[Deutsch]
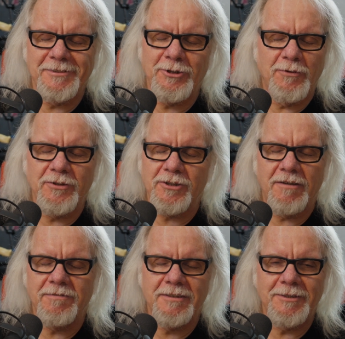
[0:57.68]
Ich hoffe, ihr
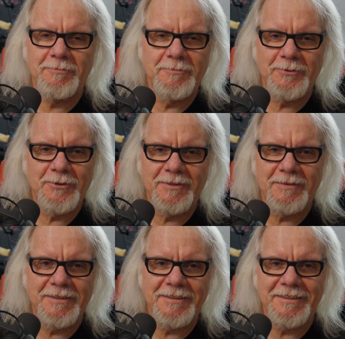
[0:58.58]
schafft es.
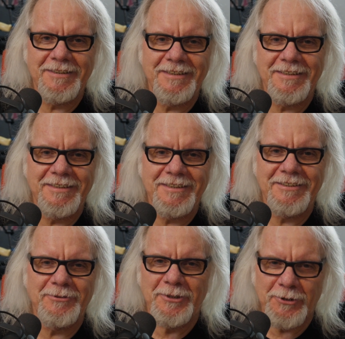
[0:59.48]

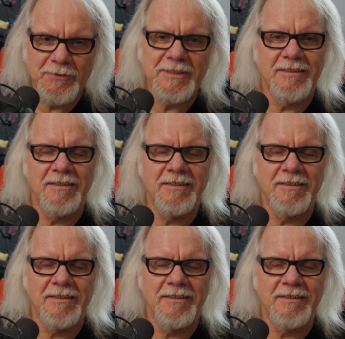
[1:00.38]
Und ich hoffe, es ist